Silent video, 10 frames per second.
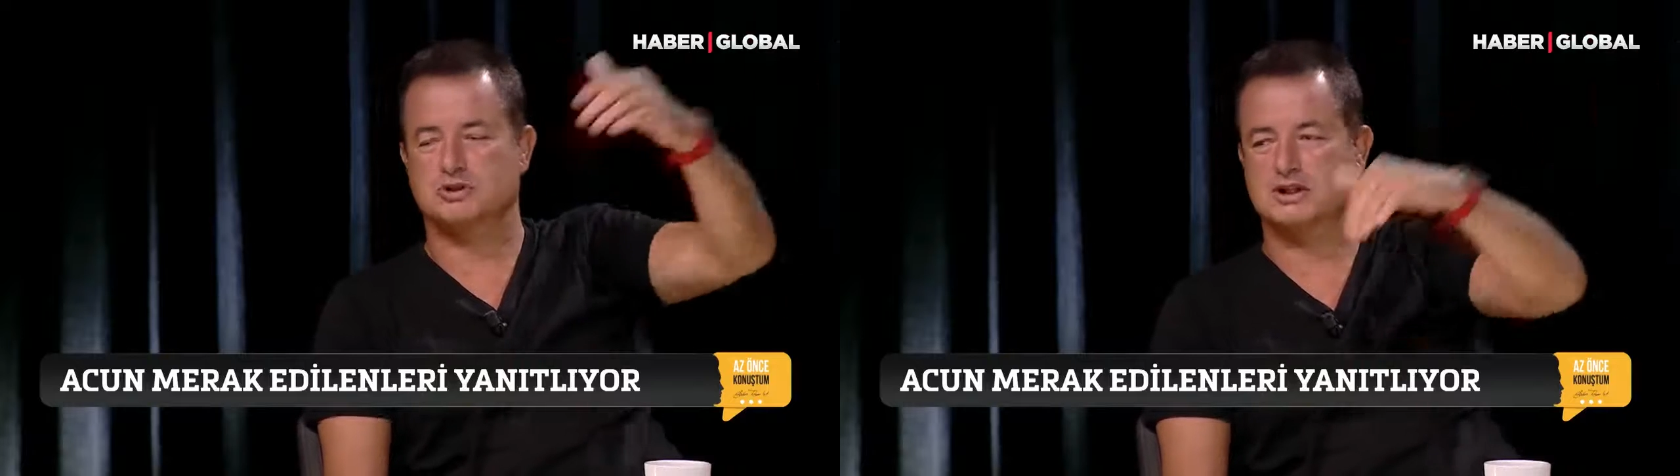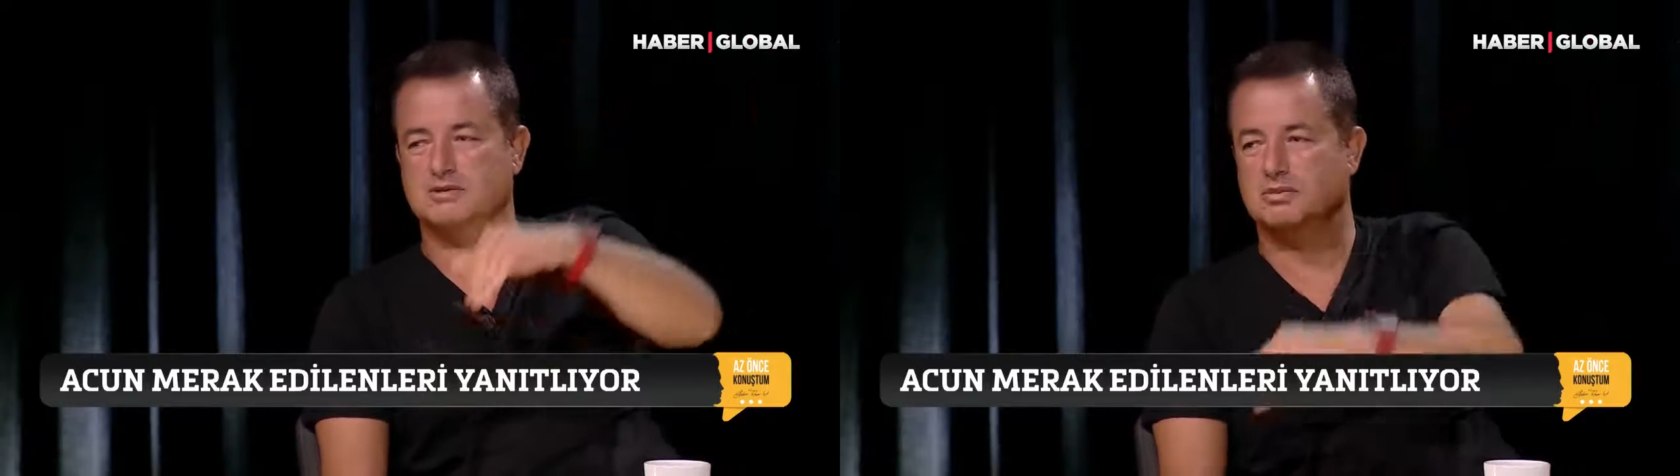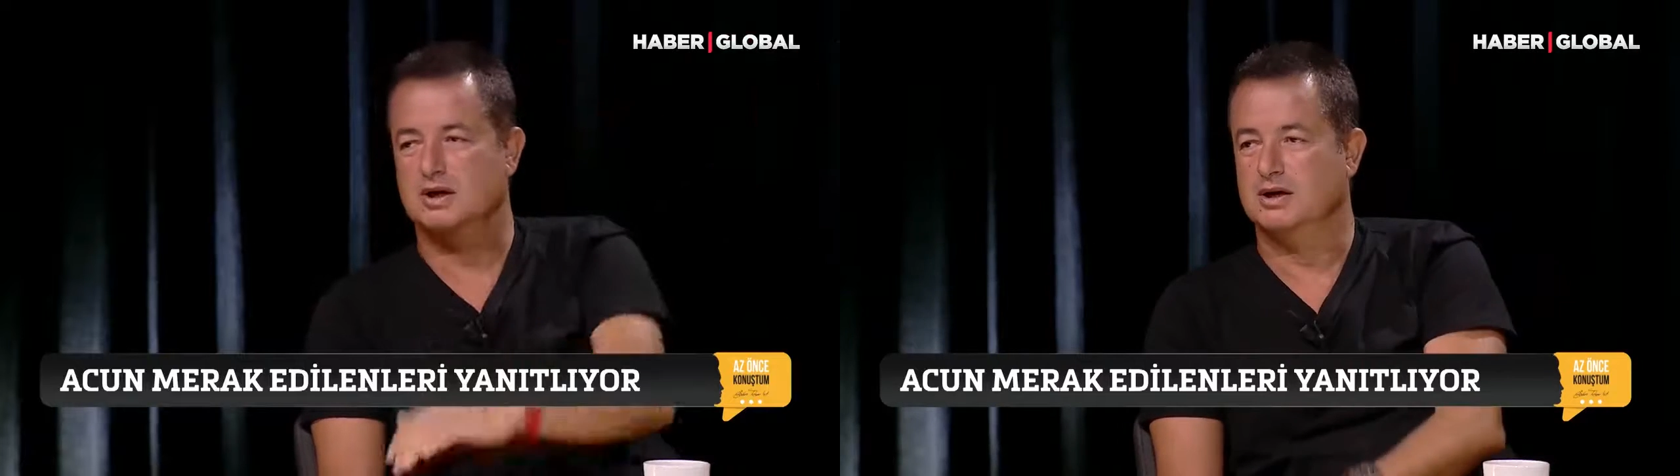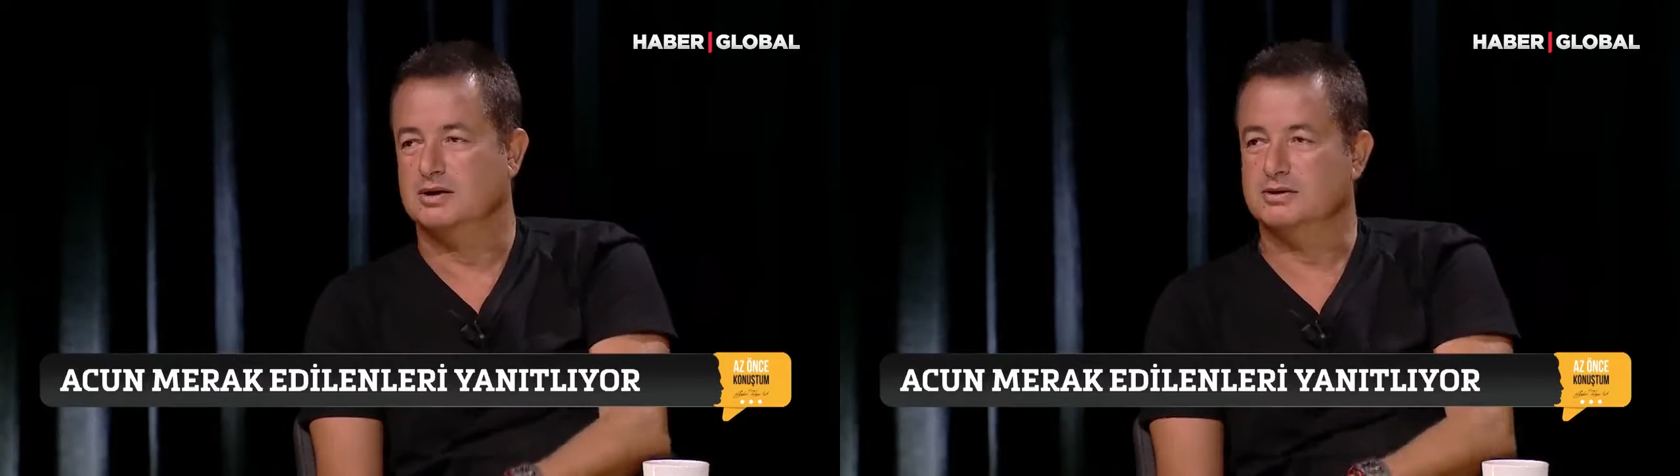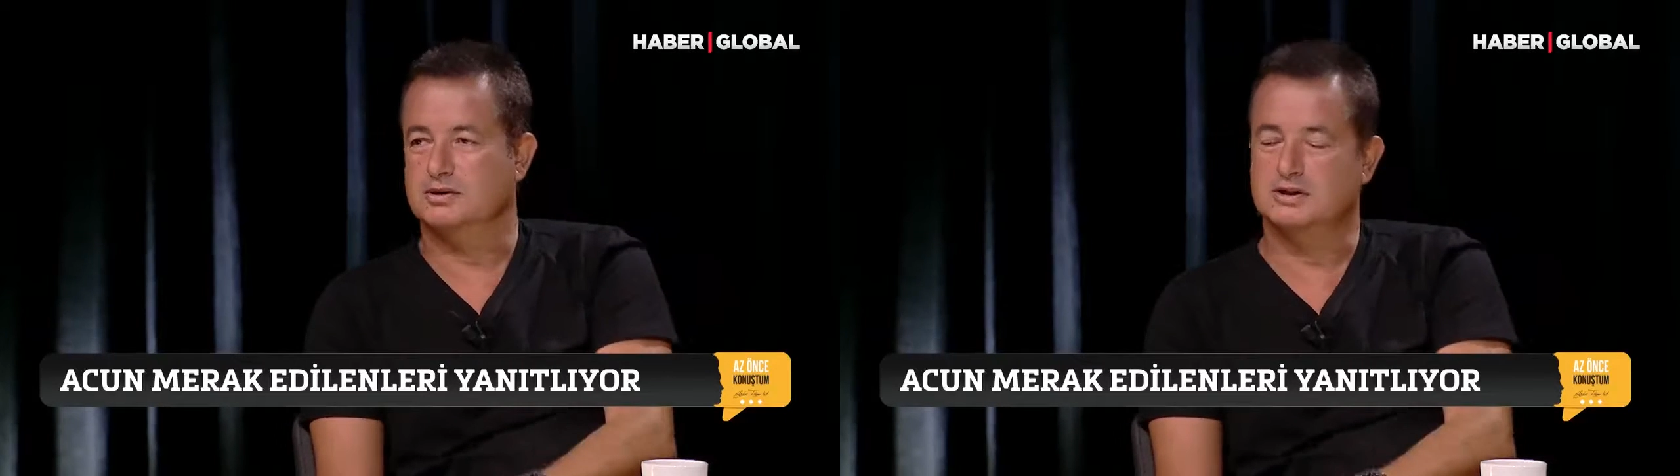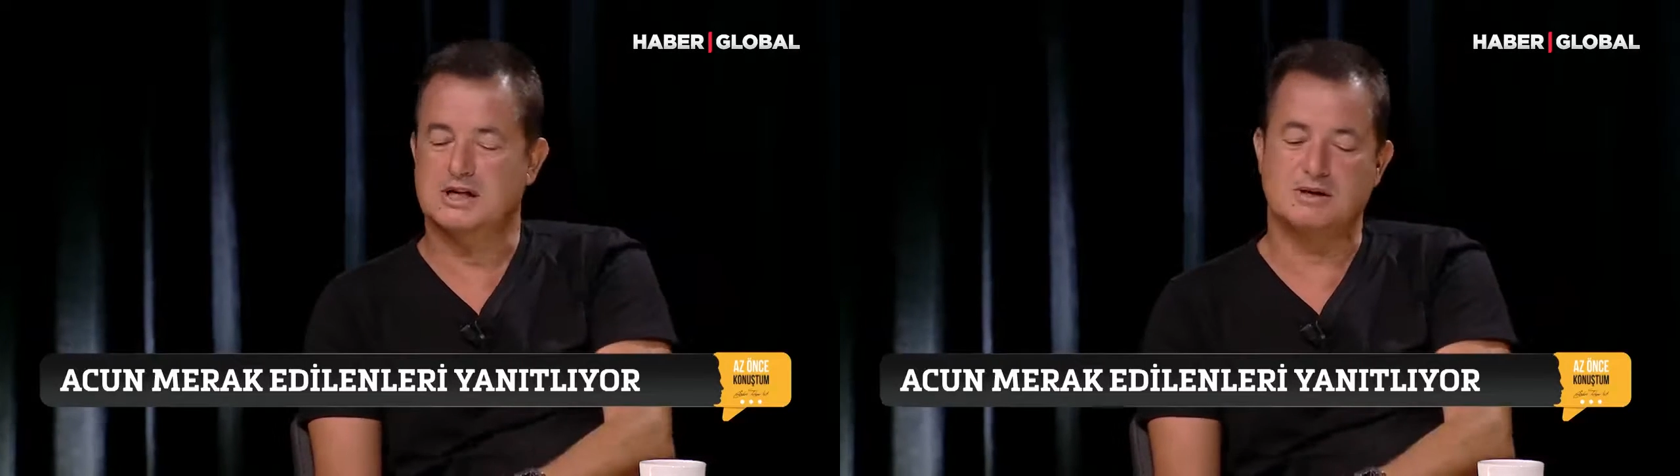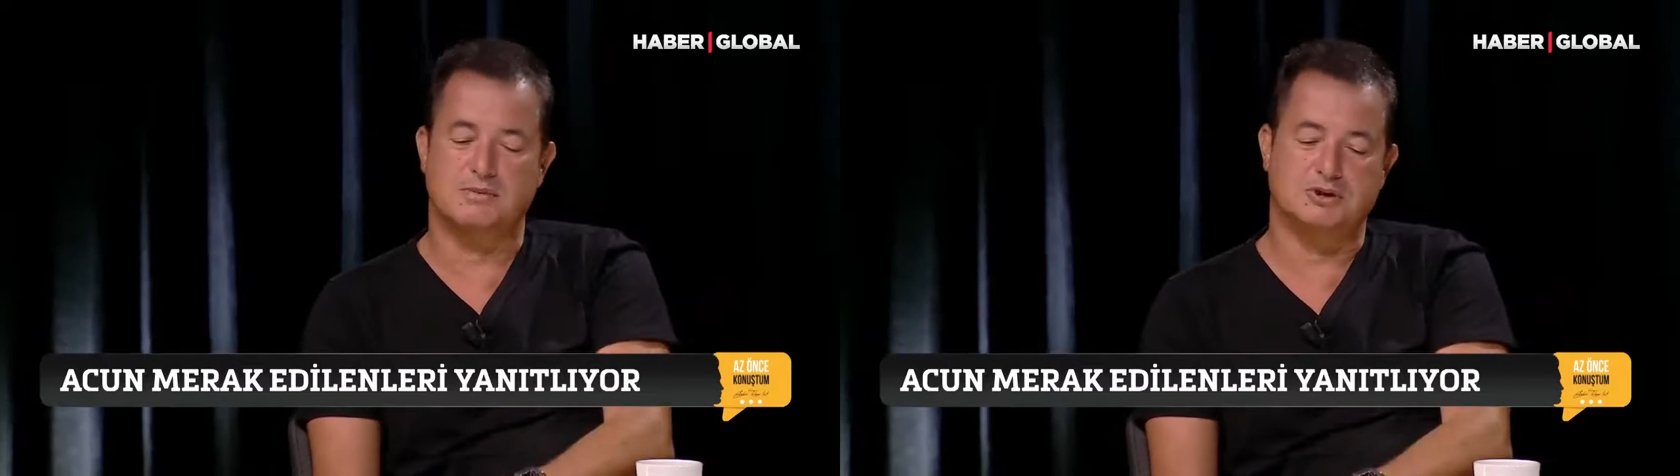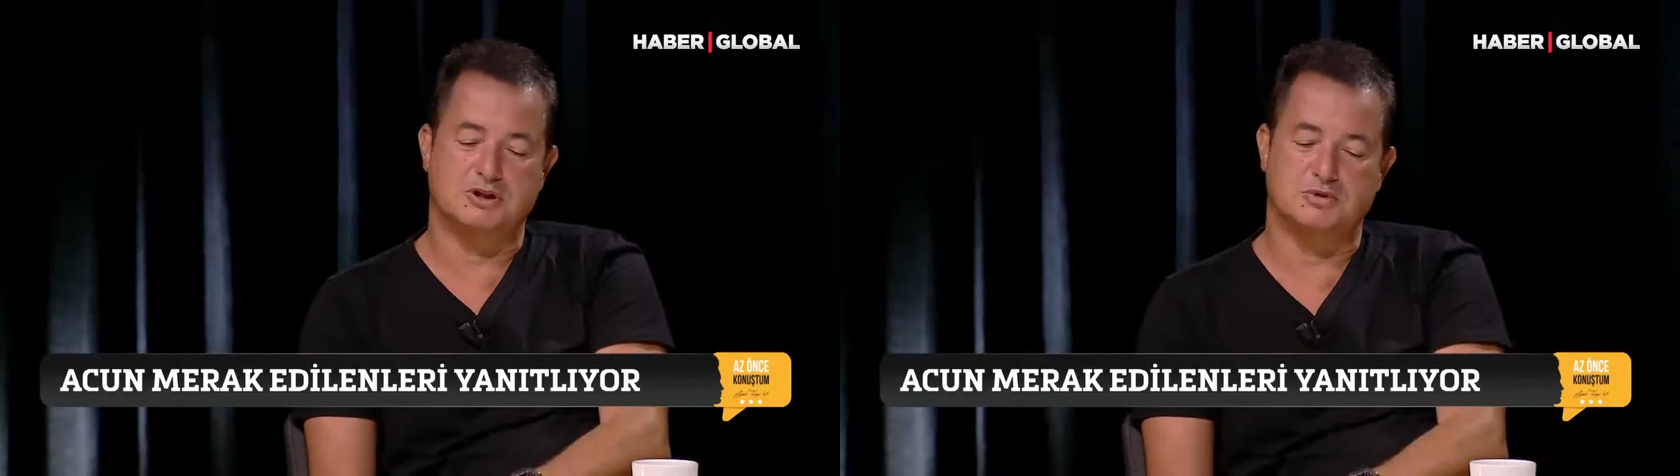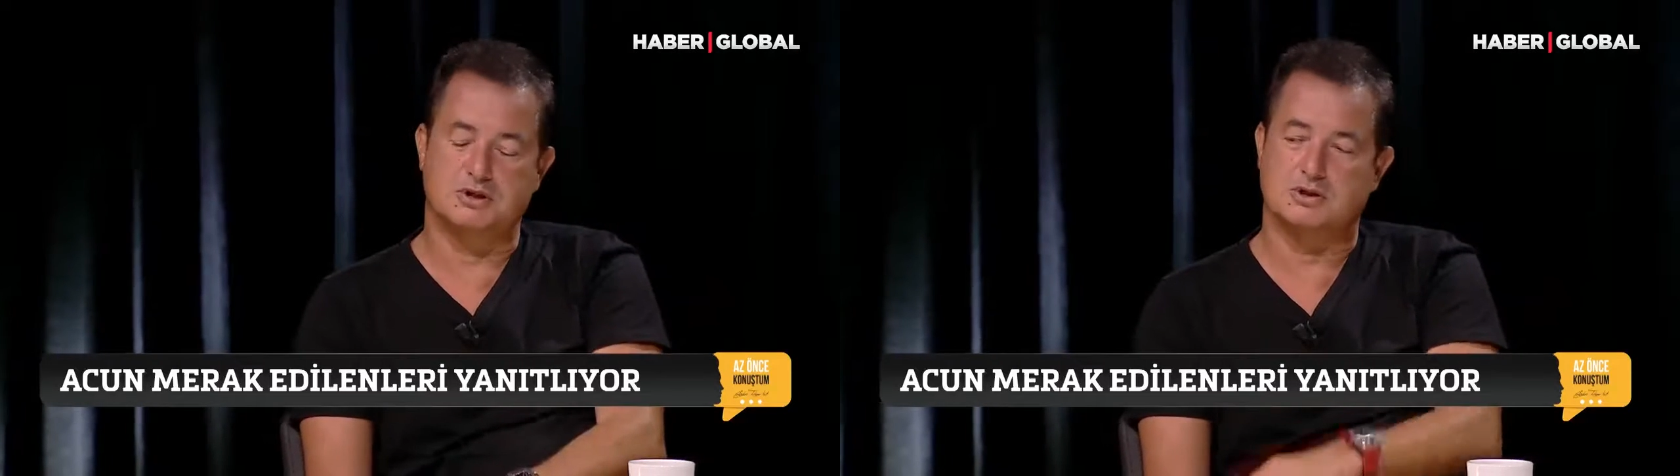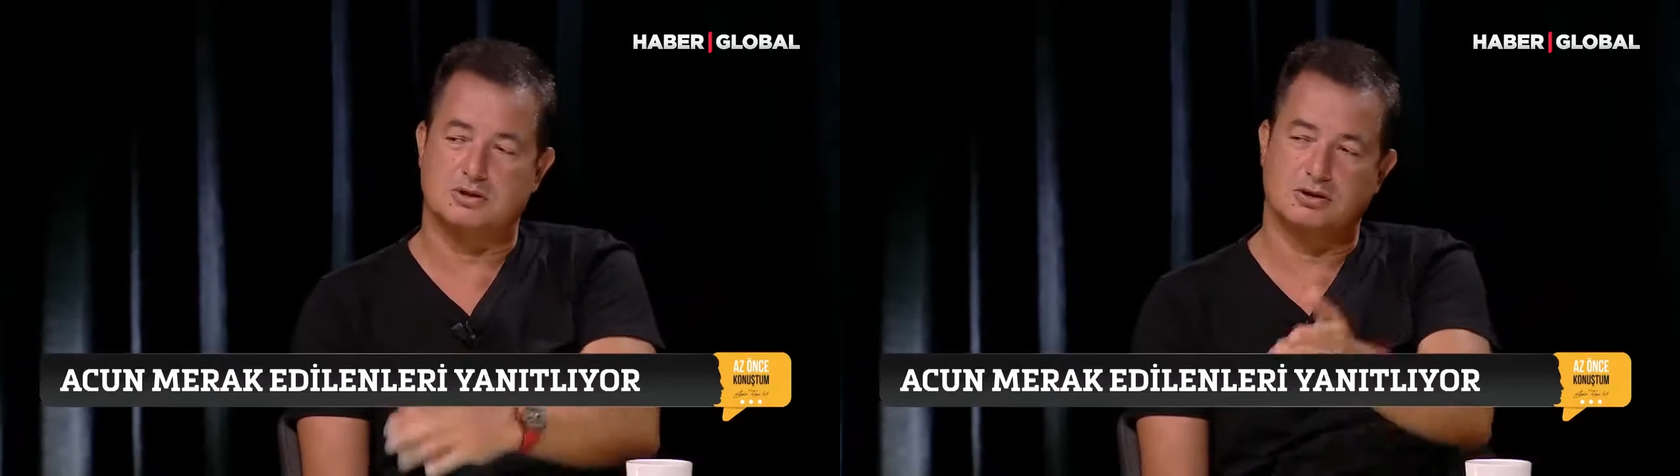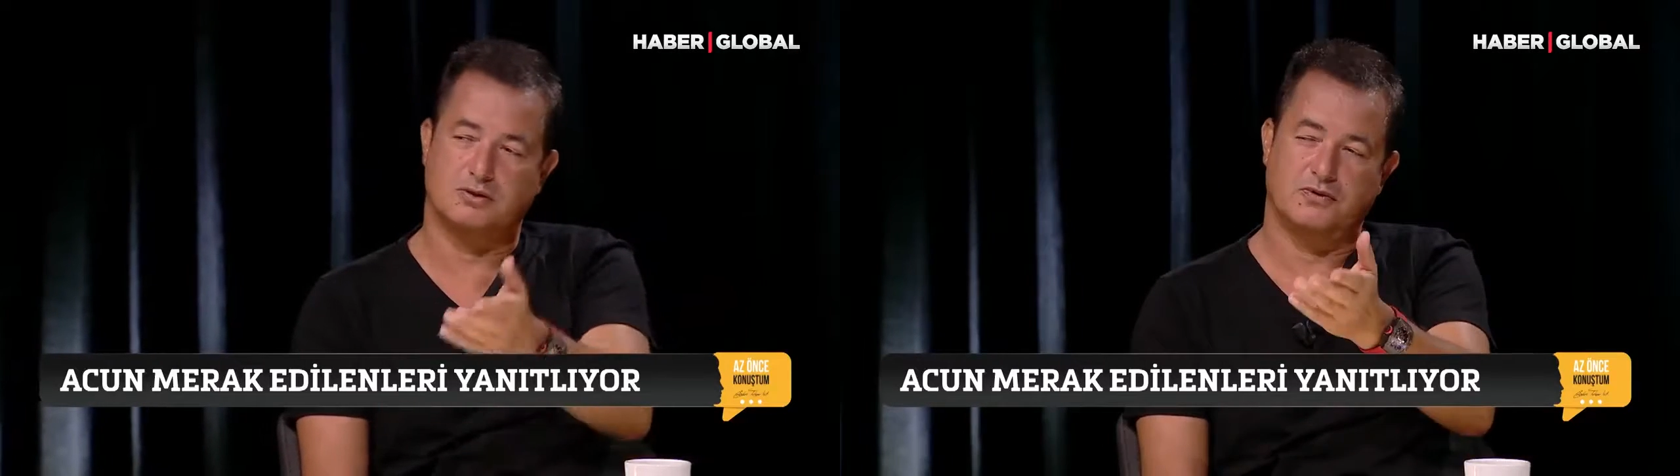Biz dedim e, ne zaman bitirmişiz e,